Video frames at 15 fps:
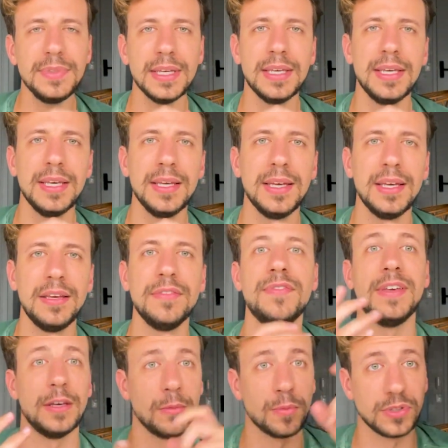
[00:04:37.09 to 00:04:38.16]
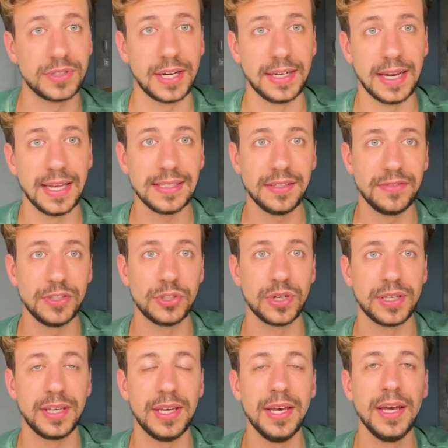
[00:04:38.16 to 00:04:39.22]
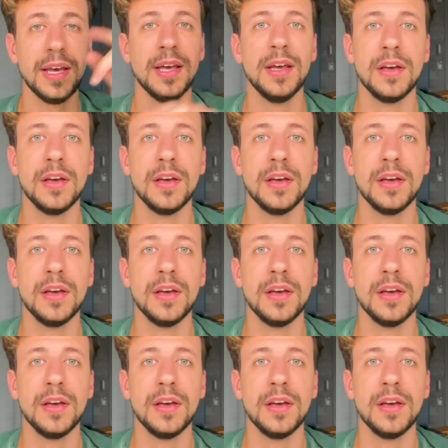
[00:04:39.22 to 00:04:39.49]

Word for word: E enfim, eu mostrei nesse vídeo aqui